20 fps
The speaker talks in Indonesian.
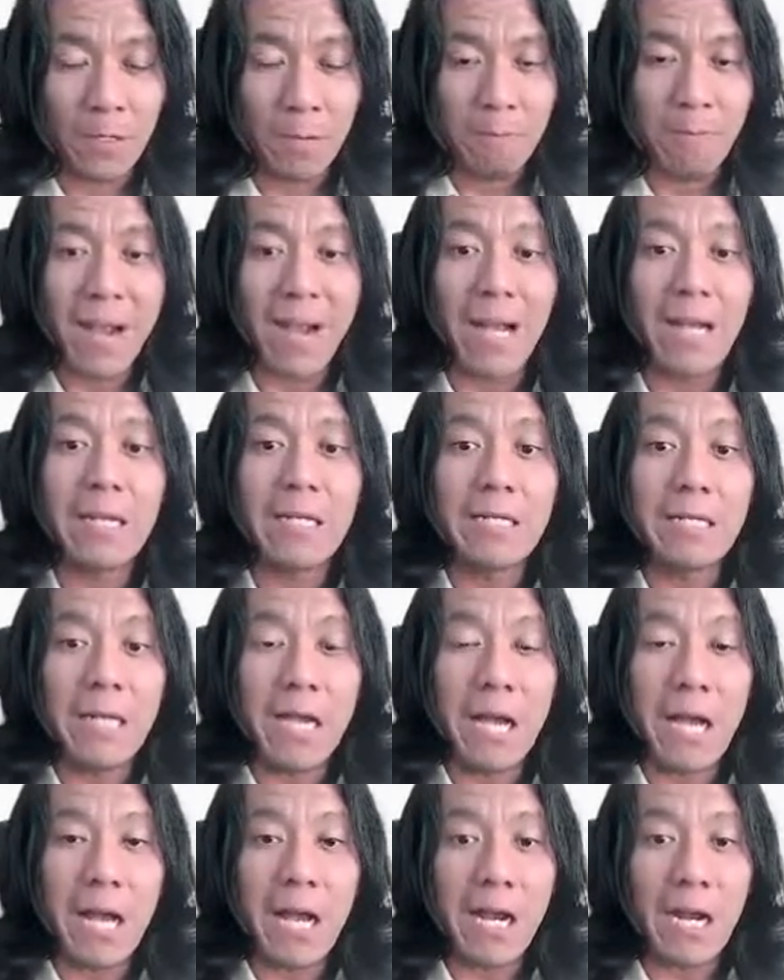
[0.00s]
maka
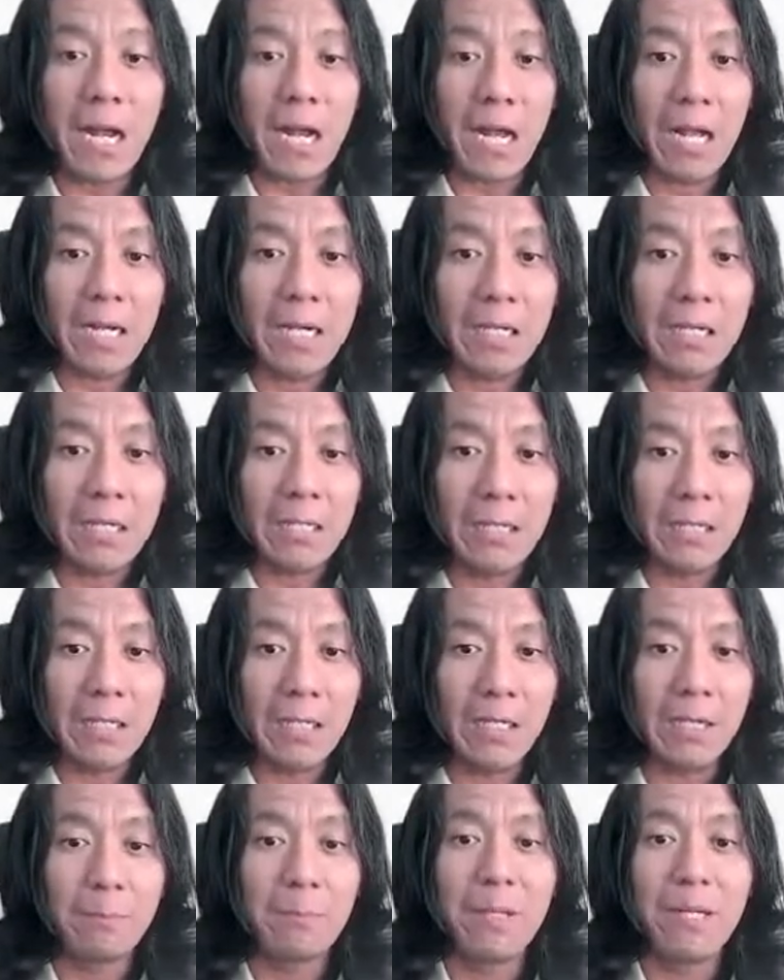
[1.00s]
dia akan
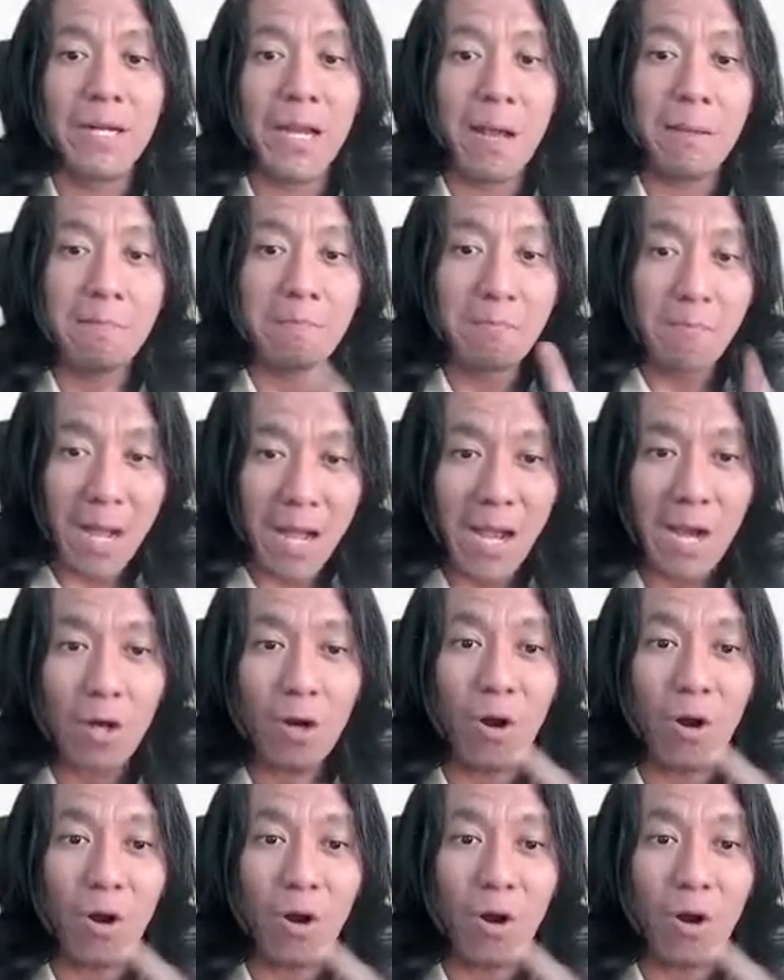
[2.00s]
menambah